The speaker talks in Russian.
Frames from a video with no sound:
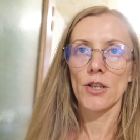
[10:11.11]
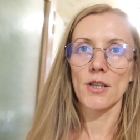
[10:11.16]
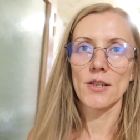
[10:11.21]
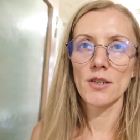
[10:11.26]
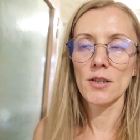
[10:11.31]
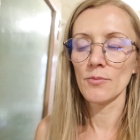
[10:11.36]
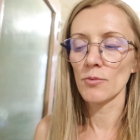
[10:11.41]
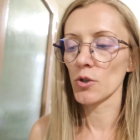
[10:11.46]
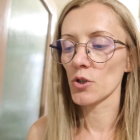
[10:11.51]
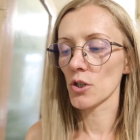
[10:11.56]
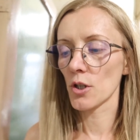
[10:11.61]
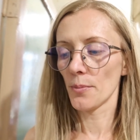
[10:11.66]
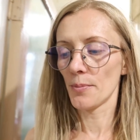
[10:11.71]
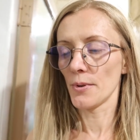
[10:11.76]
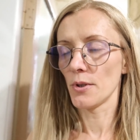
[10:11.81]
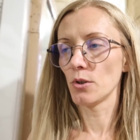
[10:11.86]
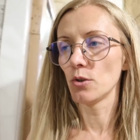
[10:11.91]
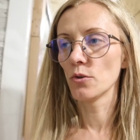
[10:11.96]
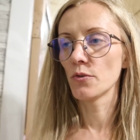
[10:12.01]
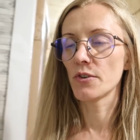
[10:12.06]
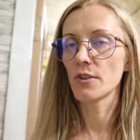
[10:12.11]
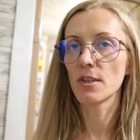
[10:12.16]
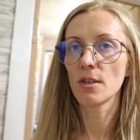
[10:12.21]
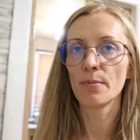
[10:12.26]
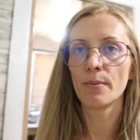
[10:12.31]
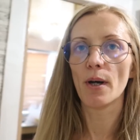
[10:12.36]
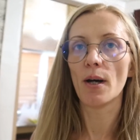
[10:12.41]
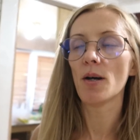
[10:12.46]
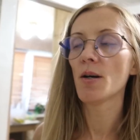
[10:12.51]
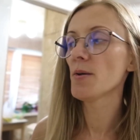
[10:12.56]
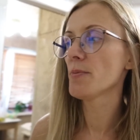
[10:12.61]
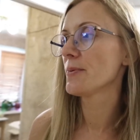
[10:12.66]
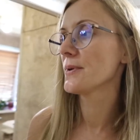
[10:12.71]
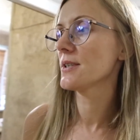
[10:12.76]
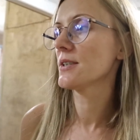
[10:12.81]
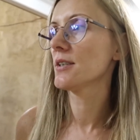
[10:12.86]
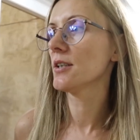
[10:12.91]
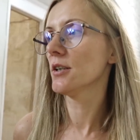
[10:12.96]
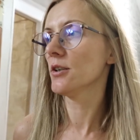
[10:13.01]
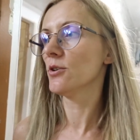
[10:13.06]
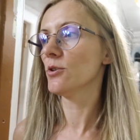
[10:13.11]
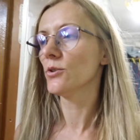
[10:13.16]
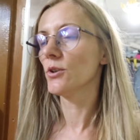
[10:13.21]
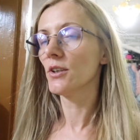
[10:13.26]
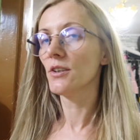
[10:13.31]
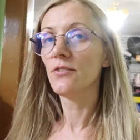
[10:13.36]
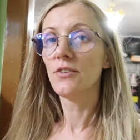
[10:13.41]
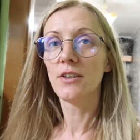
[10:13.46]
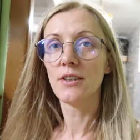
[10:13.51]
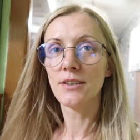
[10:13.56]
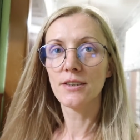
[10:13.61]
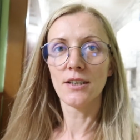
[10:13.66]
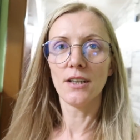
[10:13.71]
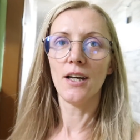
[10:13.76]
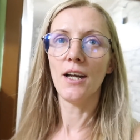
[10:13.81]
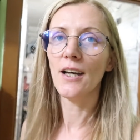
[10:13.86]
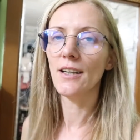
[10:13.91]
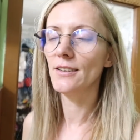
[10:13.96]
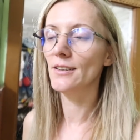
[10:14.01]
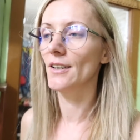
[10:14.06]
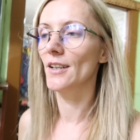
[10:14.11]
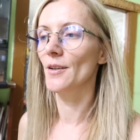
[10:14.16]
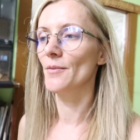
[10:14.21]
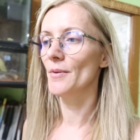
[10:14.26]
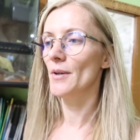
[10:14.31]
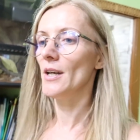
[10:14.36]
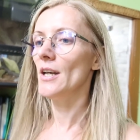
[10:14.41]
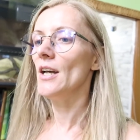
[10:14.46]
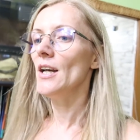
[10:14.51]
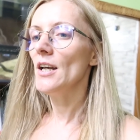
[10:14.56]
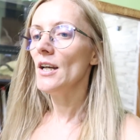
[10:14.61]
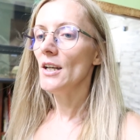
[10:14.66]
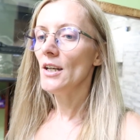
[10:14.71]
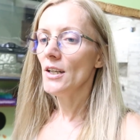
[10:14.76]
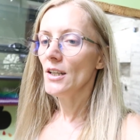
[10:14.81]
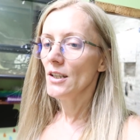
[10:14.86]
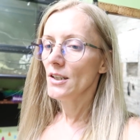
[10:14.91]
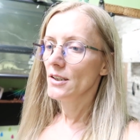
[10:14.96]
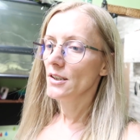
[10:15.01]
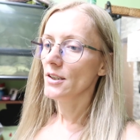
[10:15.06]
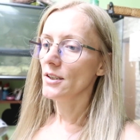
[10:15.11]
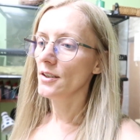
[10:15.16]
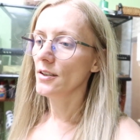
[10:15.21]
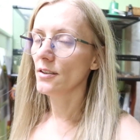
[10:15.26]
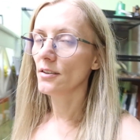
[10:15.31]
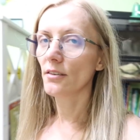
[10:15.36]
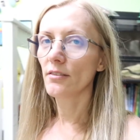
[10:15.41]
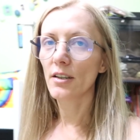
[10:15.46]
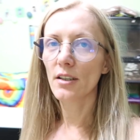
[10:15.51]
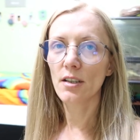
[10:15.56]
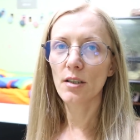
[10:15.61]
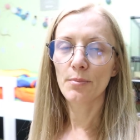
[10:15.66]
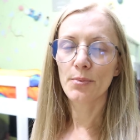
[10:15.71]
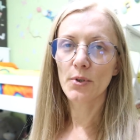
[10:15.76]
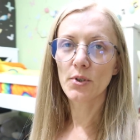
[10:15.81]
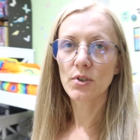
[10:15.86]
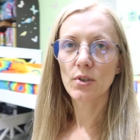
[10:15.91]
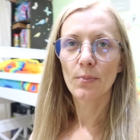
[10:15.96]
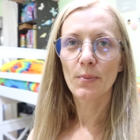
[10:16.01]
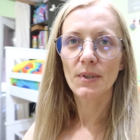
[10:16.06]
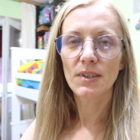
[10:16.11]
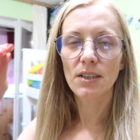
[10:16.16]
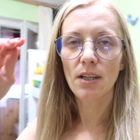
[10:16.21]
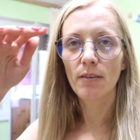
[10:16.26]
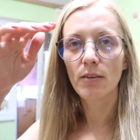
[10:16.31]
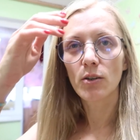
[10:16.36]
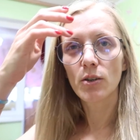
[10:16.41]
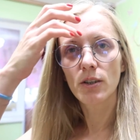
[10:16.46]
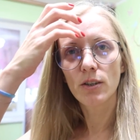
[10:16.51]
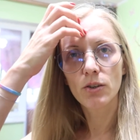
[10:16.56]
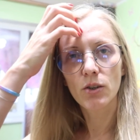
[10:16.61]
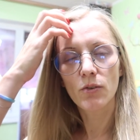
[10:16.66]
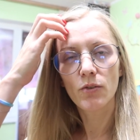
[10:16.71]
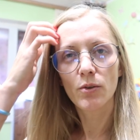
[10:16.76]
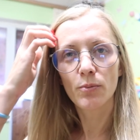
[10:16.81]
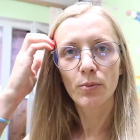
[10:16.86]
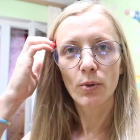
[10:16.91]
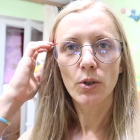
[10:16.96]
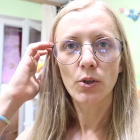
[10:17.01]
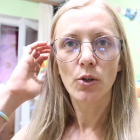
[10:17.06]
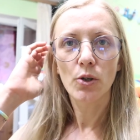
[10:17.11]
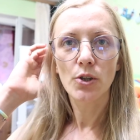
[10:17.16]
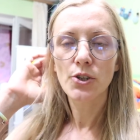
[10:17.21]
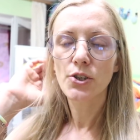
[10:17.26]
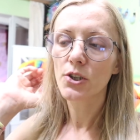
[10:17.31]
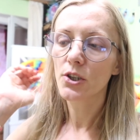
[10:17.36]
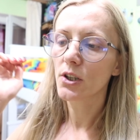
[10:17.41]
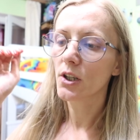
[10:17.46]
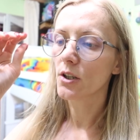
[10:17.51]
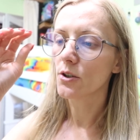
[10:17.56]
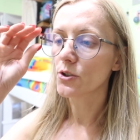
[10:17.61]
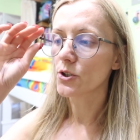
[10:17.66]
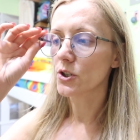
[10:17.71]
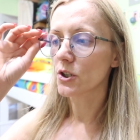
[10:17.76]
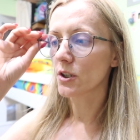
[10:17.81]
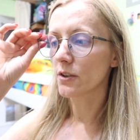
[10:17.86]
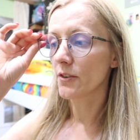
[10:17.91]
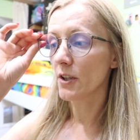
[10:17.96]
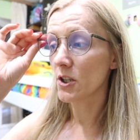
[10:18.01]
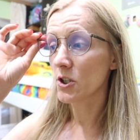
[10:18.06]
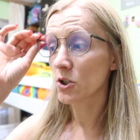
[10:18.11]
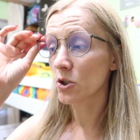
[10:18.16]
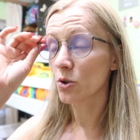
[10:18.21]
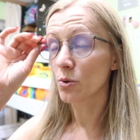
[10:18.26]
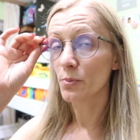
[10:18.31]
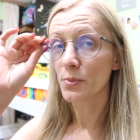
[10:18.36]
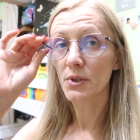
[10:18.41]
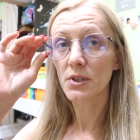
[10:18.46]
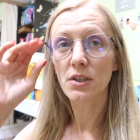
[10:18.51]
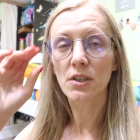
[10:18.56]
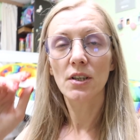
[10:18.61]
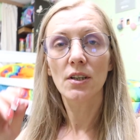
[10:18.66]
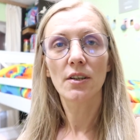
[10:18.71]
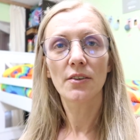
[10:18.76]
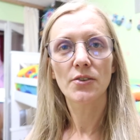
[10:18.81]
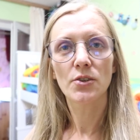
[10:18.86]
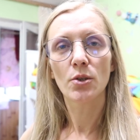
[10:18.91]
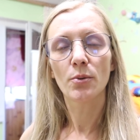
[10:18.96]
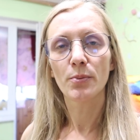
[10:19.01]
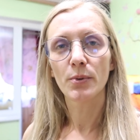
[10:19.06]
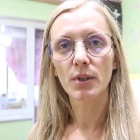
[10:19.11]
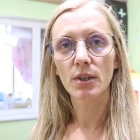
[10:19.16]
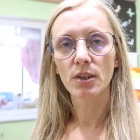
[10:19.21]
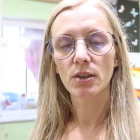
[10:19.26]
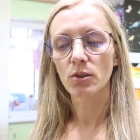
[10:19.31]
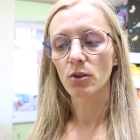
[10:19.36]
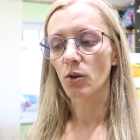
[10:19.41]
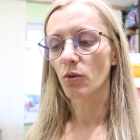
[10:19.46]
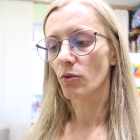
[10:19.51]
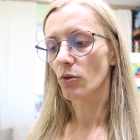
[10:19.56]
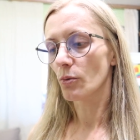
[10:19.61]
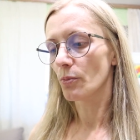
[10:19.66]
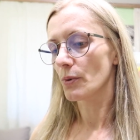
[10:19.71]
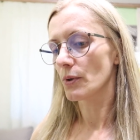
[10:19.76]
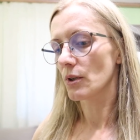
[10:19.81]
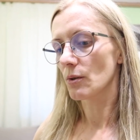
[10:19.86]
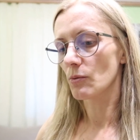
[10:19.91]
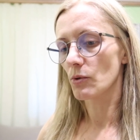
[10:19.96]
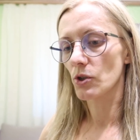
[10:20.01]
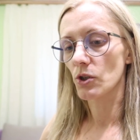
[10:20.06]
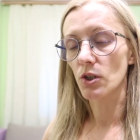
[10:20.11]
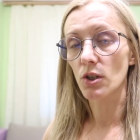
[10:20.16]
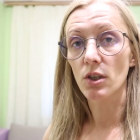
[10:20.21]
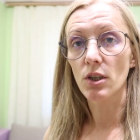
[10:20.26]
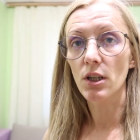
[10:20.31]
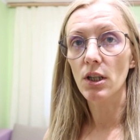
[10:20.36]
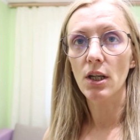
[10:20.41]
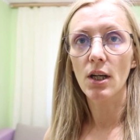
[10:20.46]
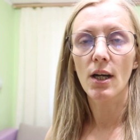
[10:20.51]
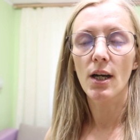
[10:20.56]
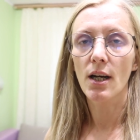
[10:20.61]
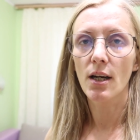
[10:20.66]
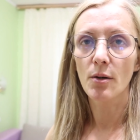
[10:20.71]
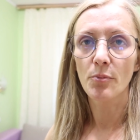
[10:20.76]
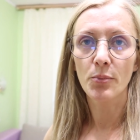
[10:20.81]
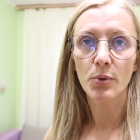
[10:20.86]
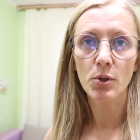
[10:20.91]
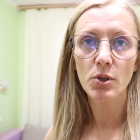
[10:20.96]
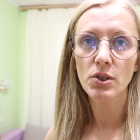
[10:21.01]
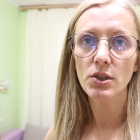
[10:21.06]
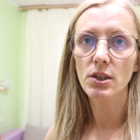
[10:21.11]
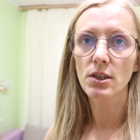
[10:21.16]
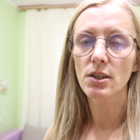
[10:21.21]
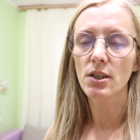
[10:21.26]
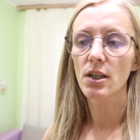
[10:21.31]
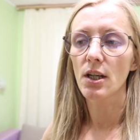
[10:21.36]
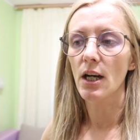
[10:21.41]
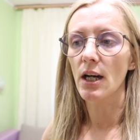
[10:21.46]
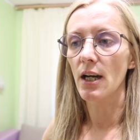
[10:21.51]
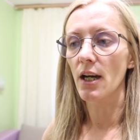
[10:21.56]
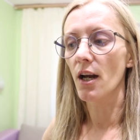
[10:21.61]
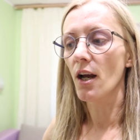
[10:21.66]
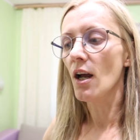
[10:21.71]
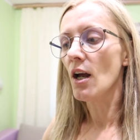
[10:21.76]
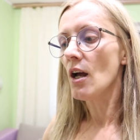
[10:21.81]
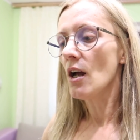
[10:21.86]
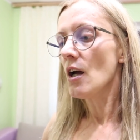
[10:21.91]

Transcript: Сейчас немножко приду в себя, постою над вентилятором. И, наверное, просто поставлю готовить бульончик, а уже к вечеру быстренько все приготовлю, потому что нереально, просто нереально.